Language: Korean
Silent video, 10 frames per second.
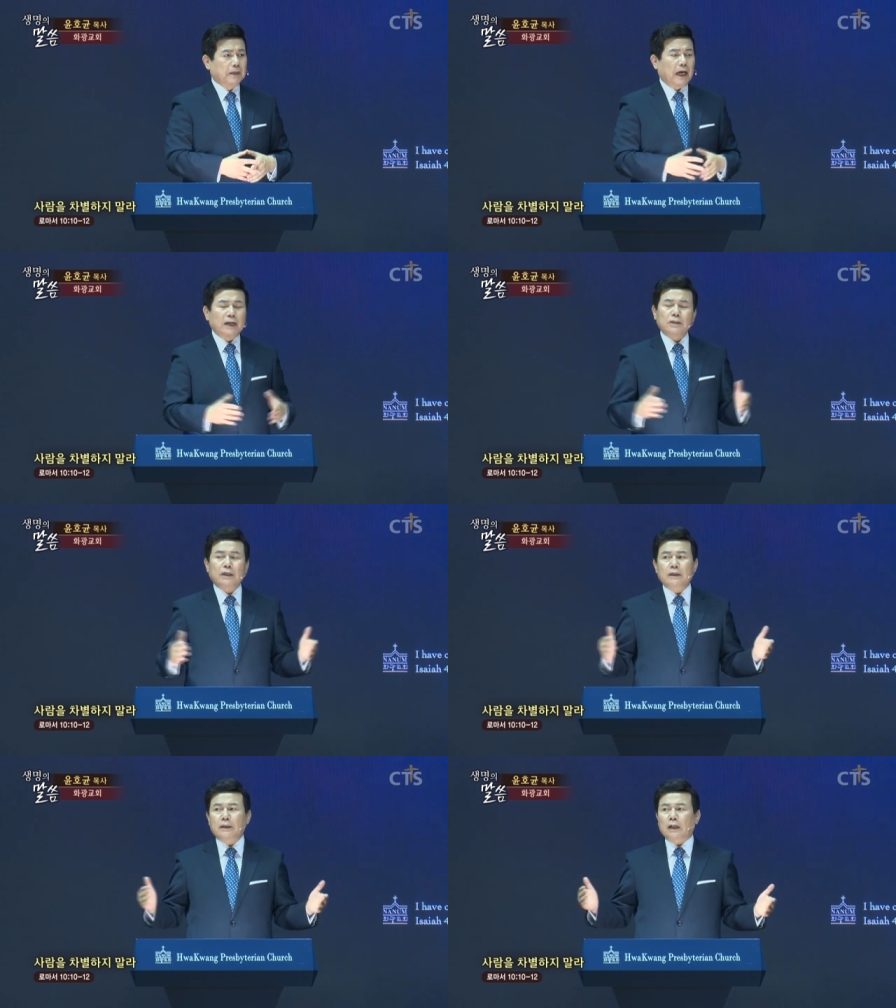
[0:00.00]

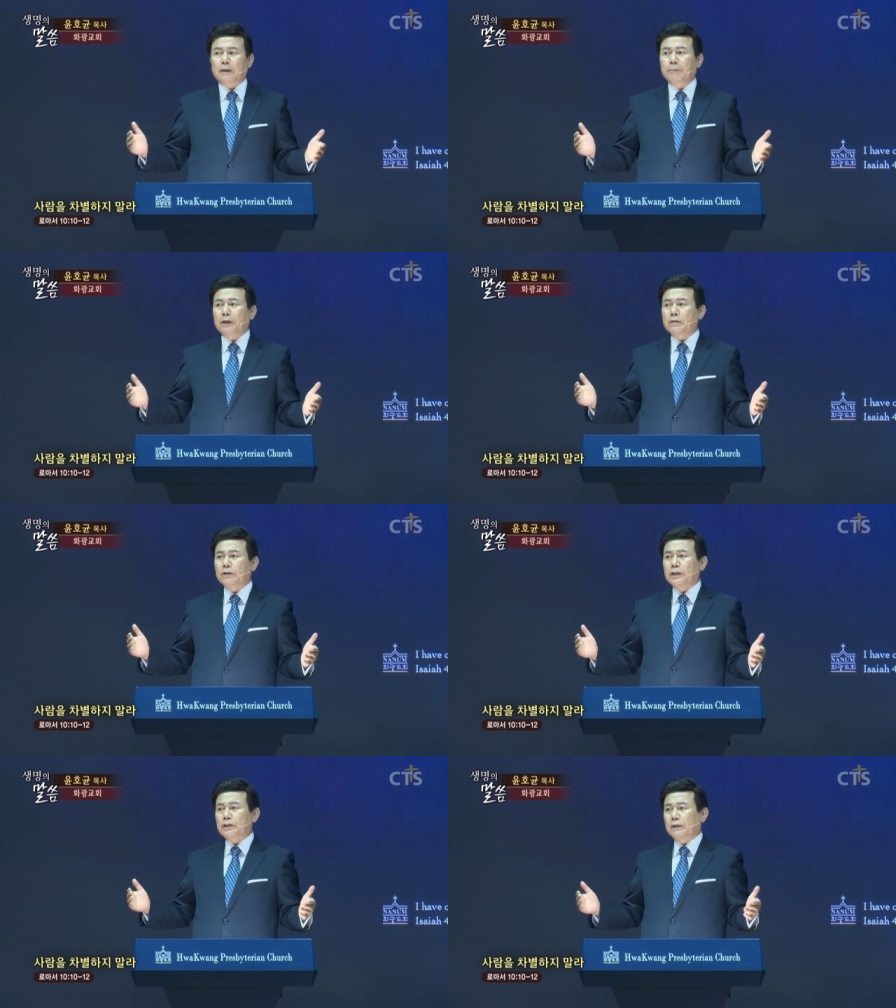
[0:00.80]
항상 약자 편에
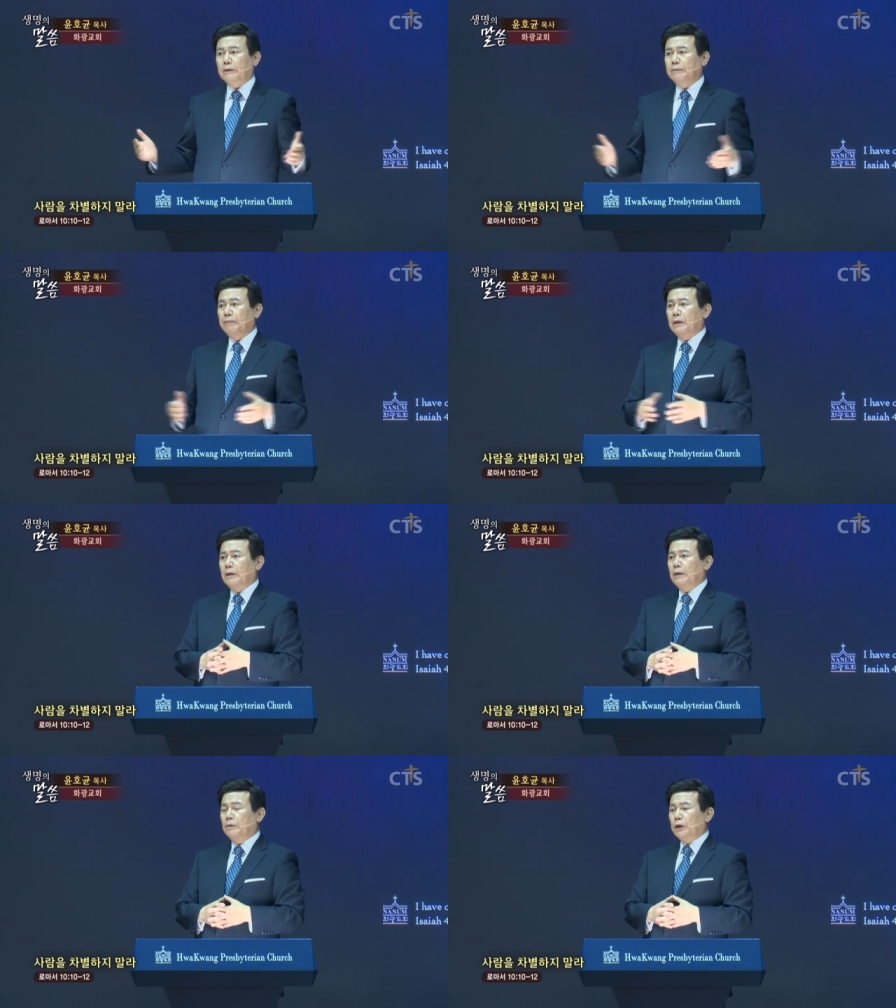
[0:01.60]
서 계신
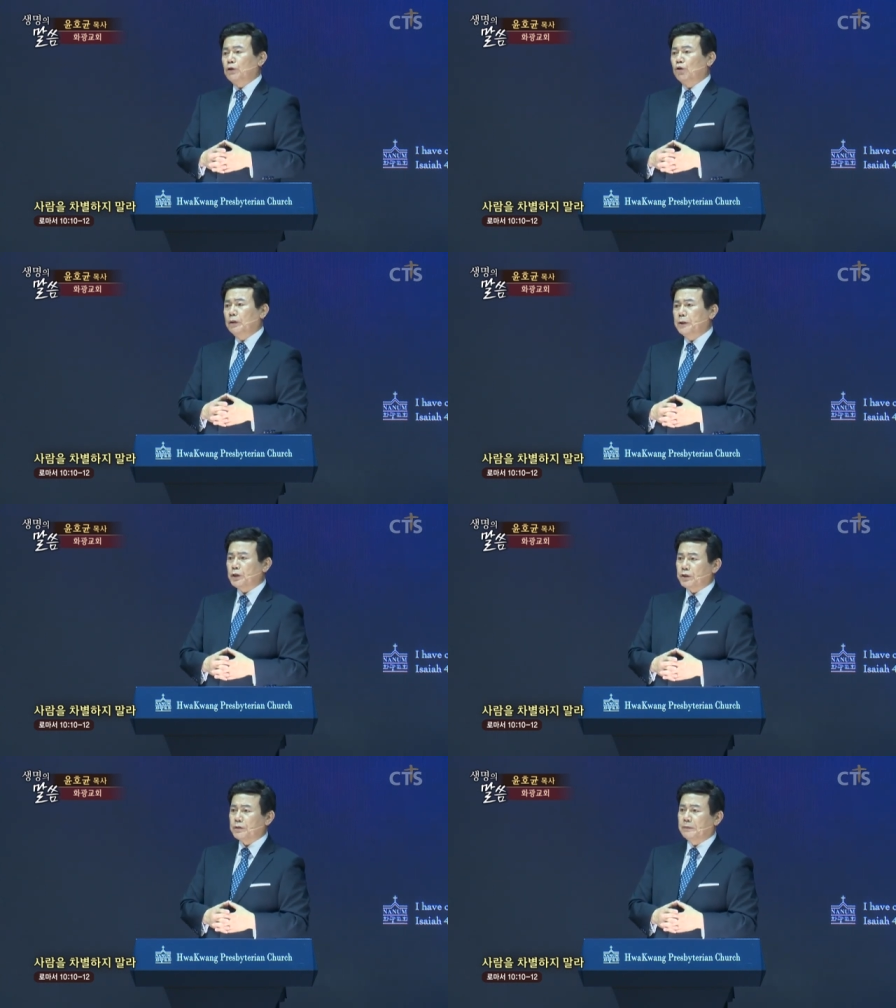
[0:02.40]
우리
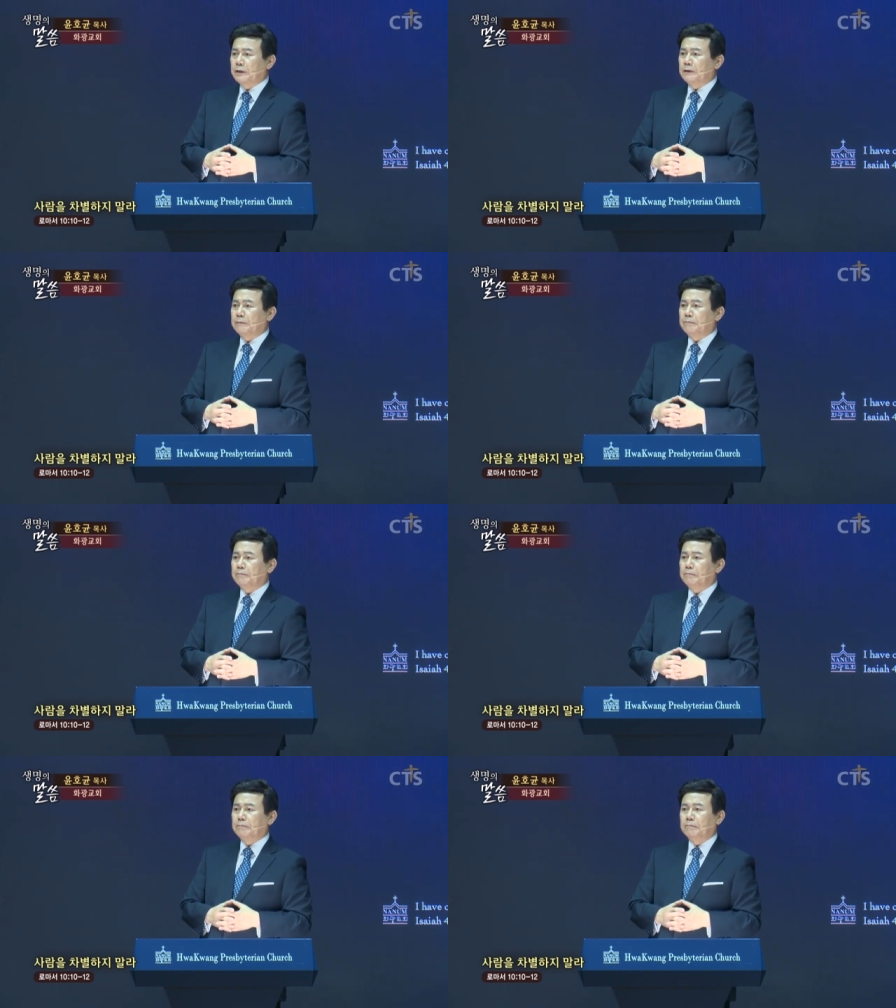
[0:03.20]
주님이셨습니다.
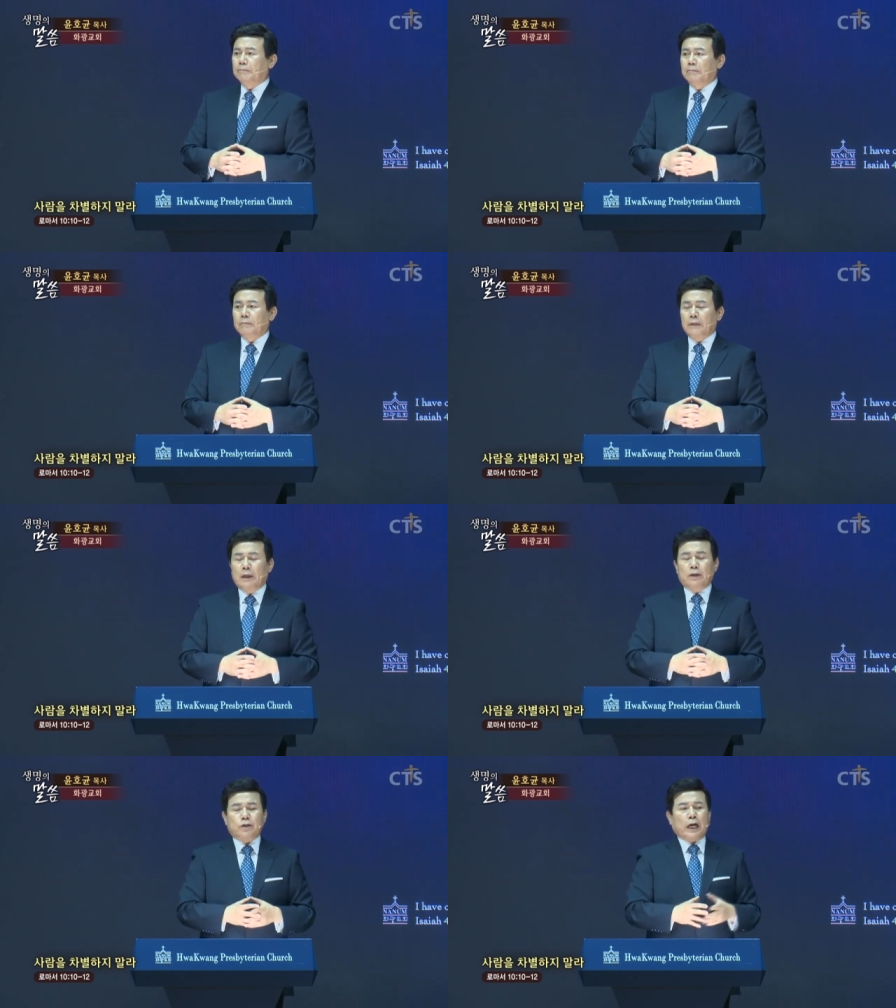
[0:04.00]

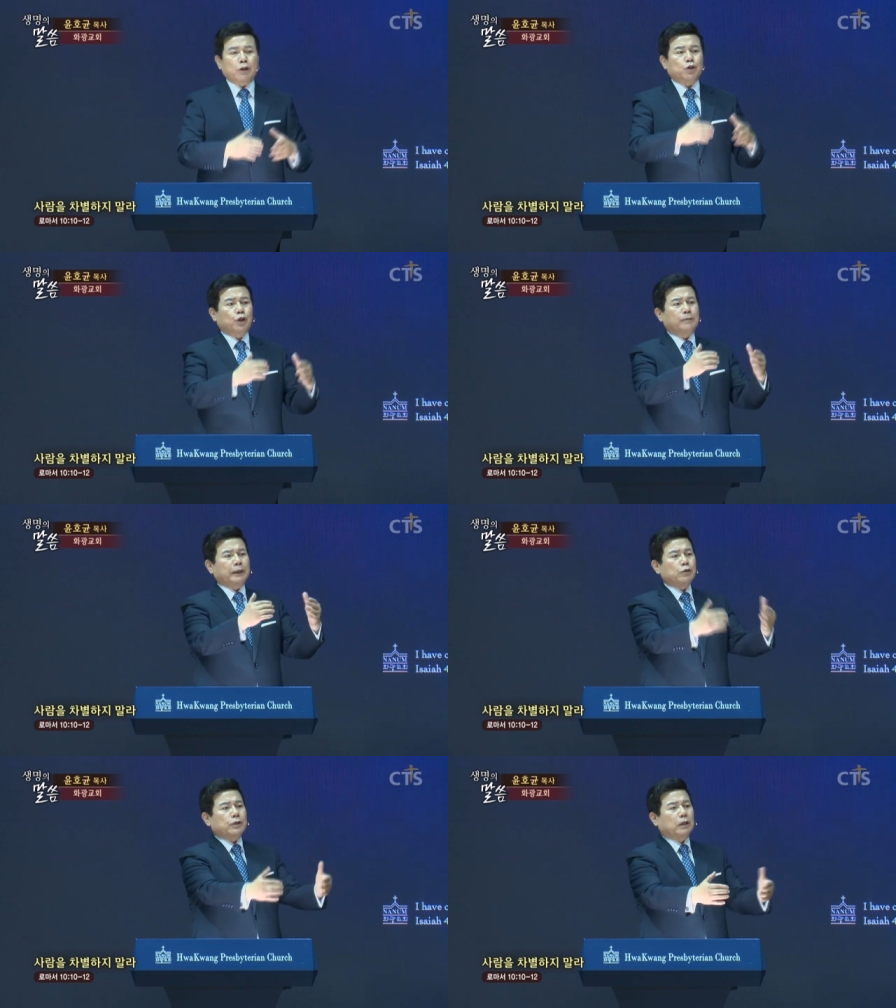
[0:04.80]
상처를
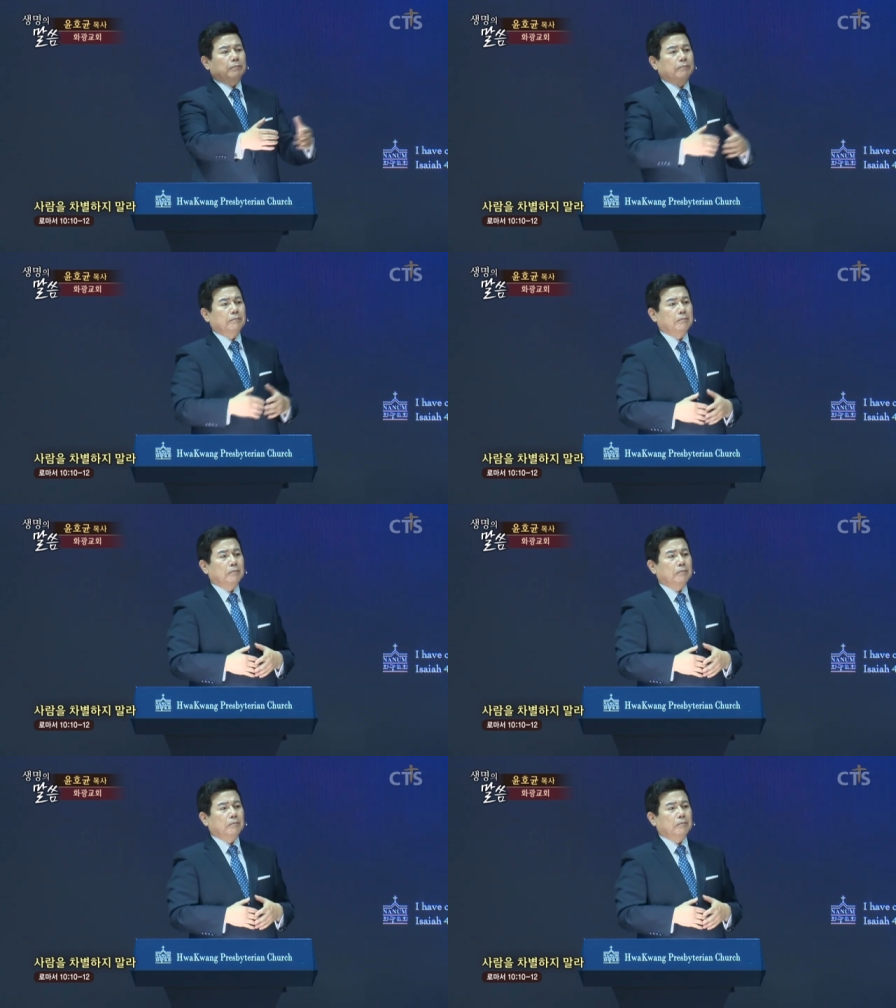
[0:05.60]
받은 사람,